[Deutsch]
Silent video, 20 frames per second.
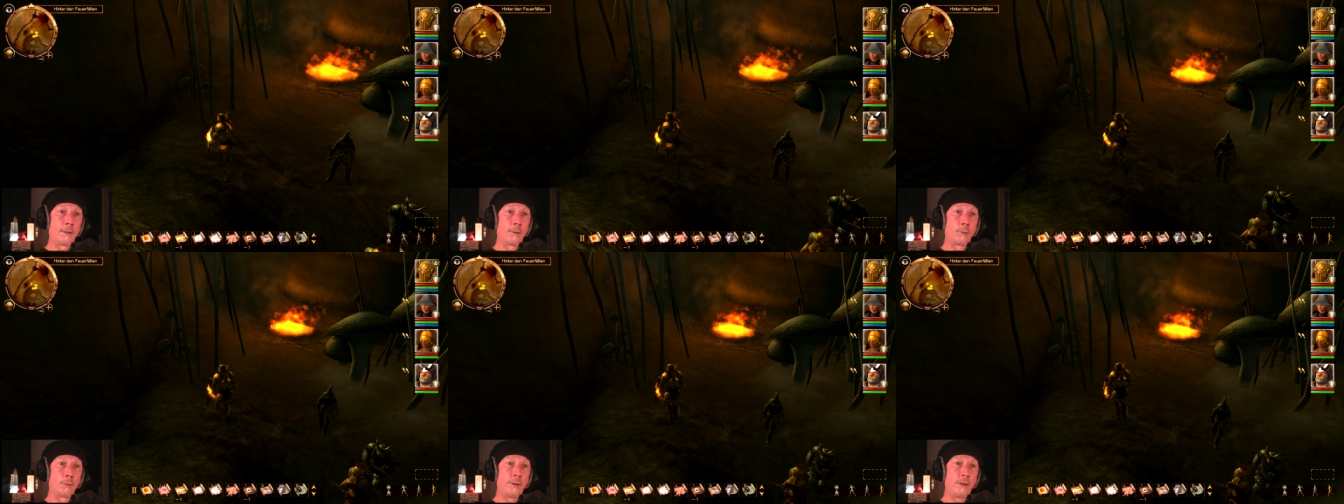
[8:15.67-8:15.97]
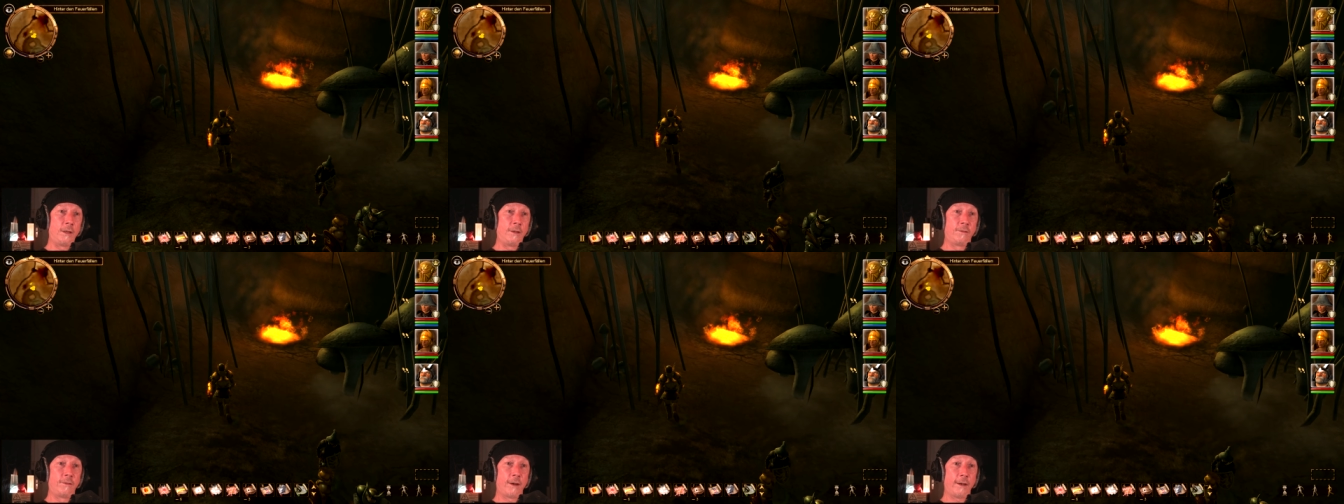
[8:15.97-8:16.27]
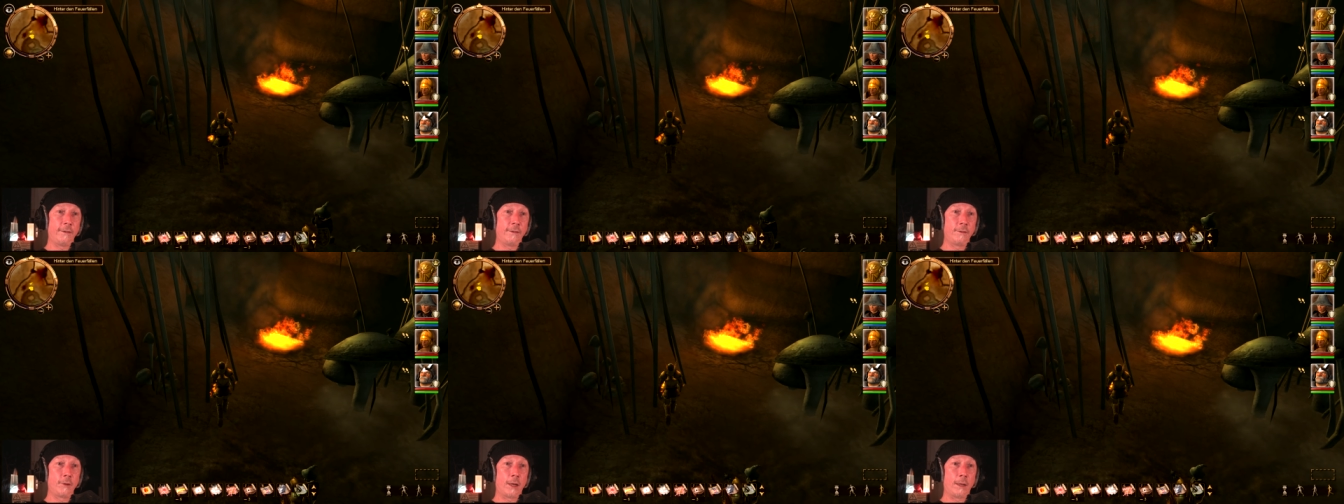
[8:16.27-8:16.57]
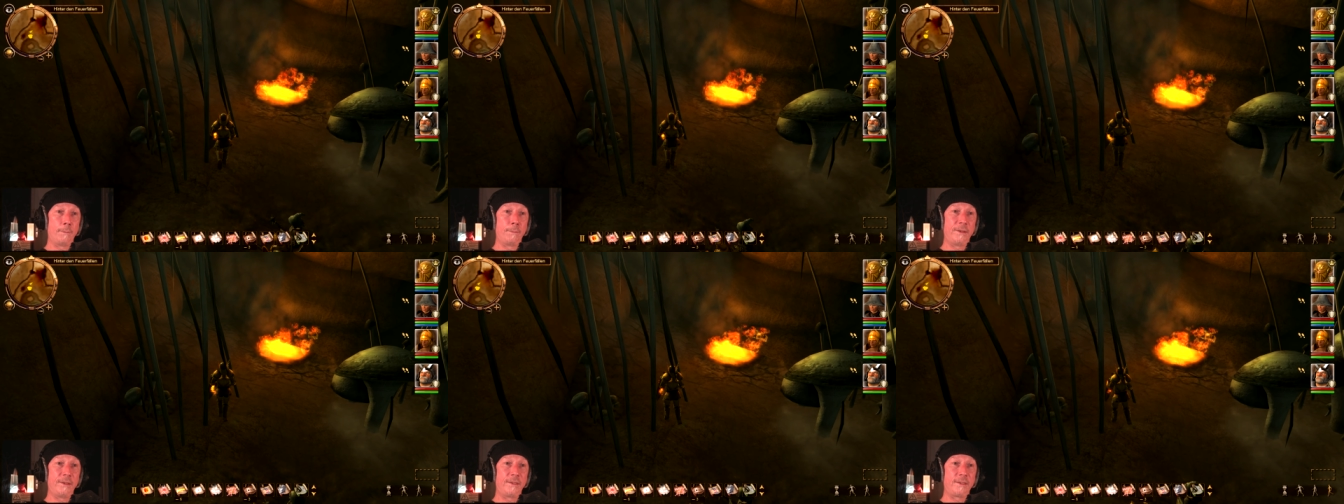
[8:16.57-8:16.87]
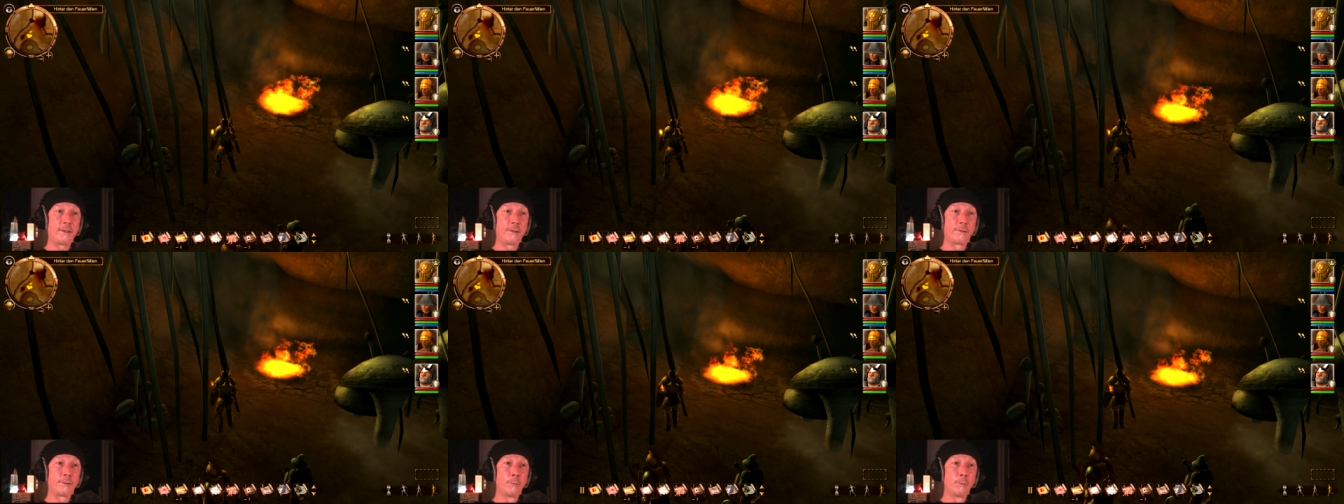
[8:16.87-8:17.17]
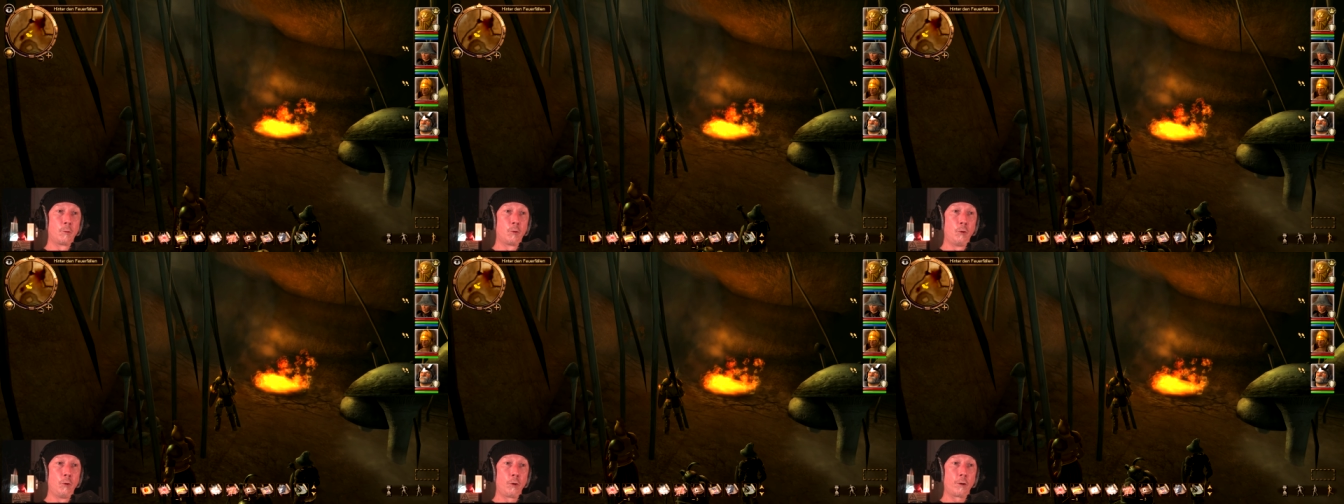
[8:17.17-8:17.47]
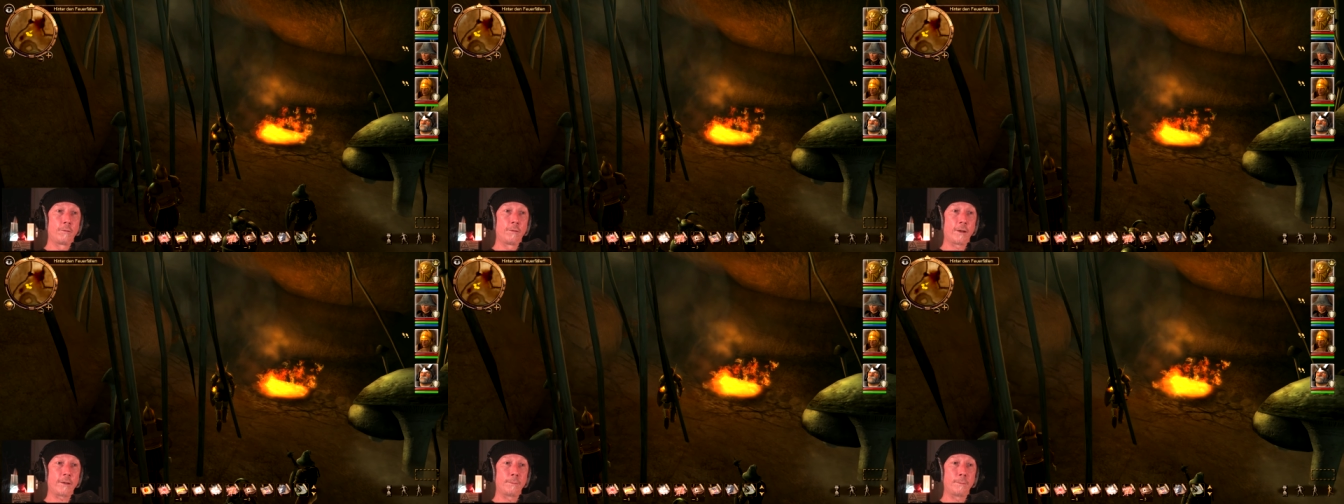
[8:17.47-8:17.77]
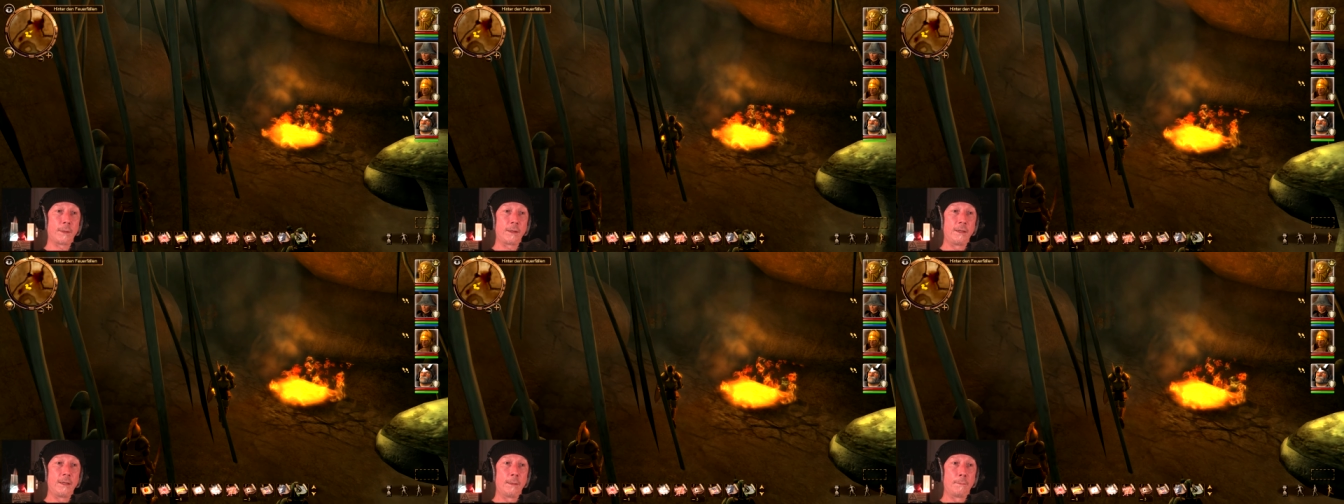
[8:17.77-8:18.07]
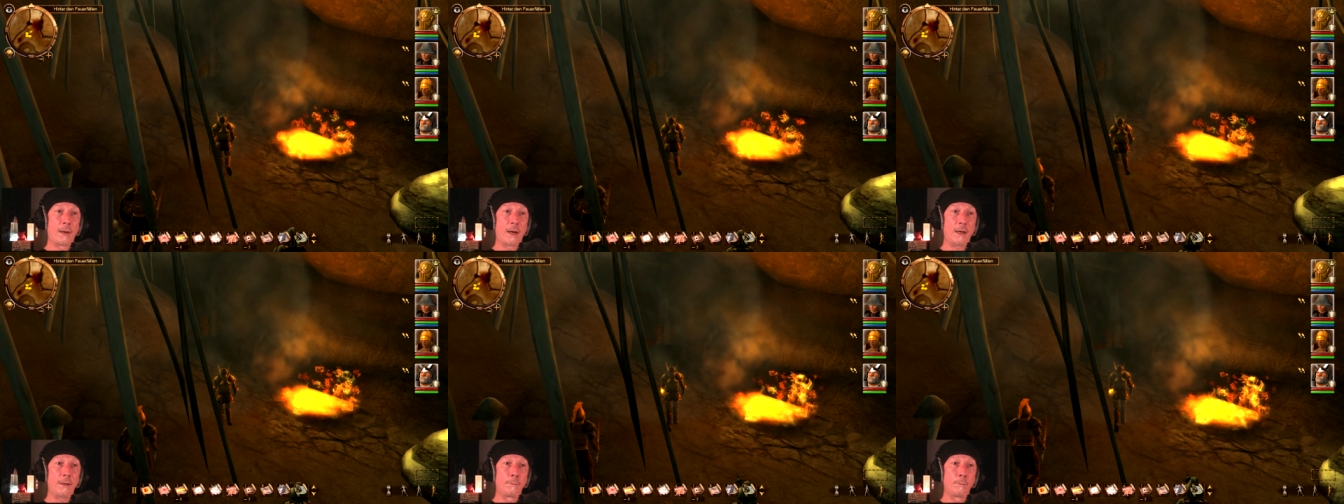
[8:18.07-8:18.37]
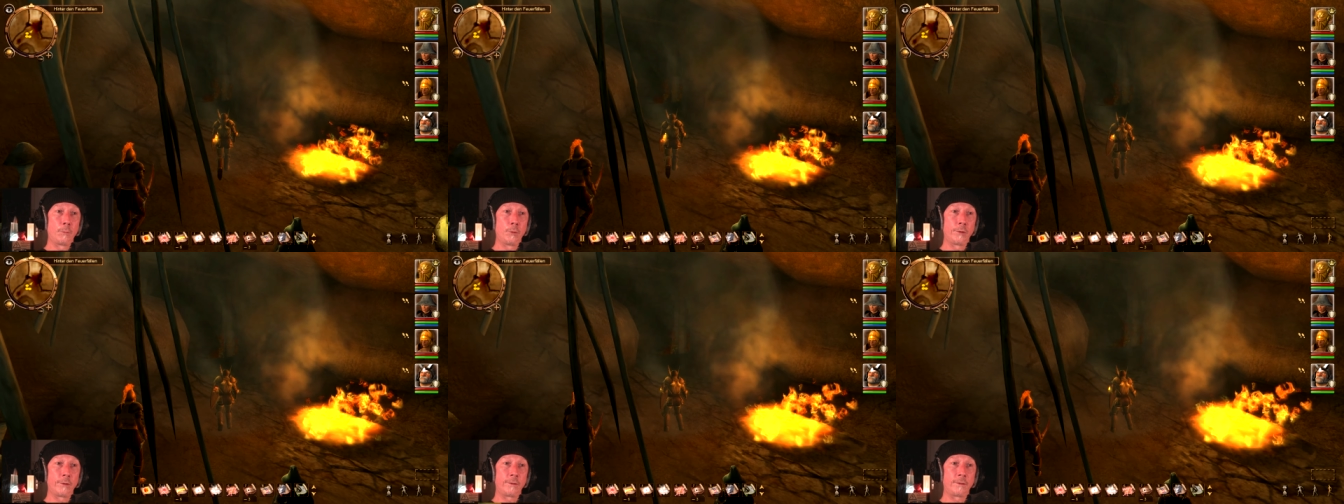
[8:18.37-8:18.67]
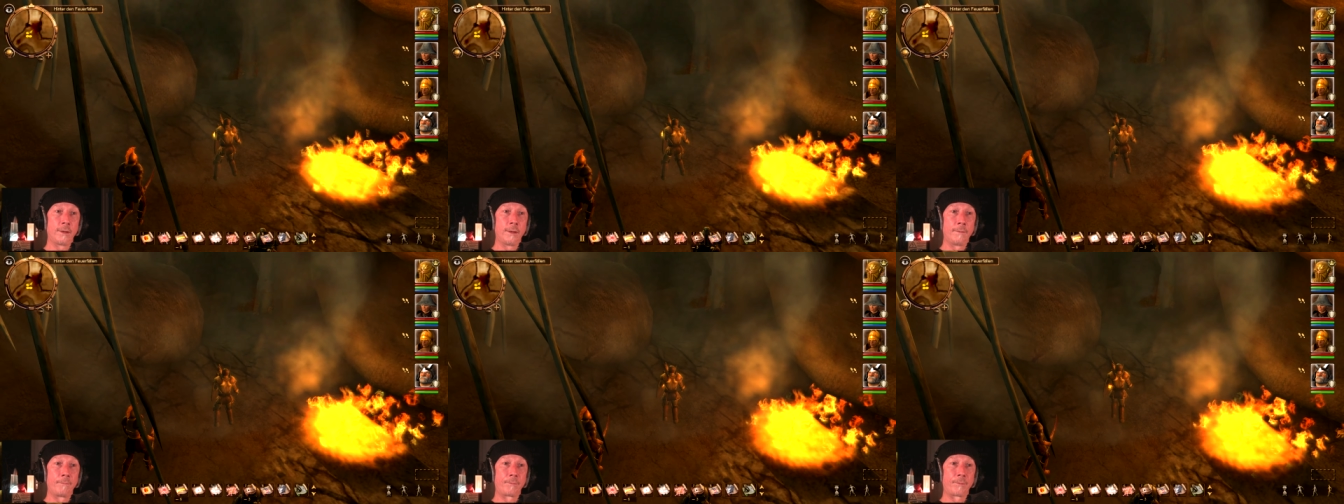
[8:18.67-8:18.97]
Und ich weiß noch ein bisschen zum Glück, was man hier machen muss,